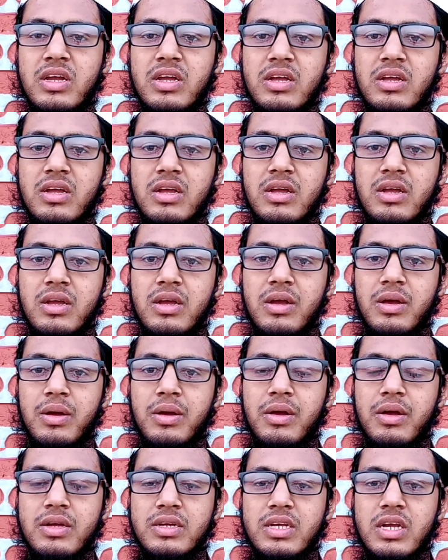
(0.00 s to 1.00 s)
গরুর এ
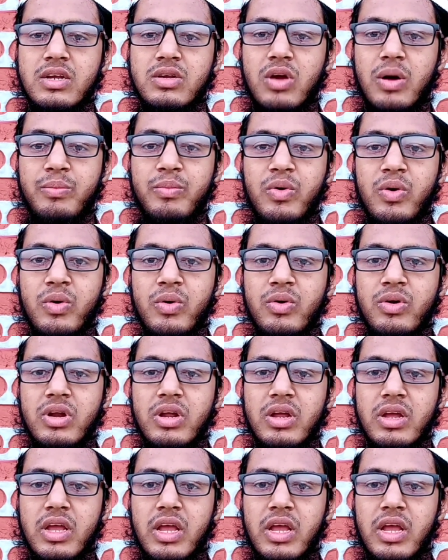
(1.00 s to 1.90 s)
রোগের প্রকোপ বেশি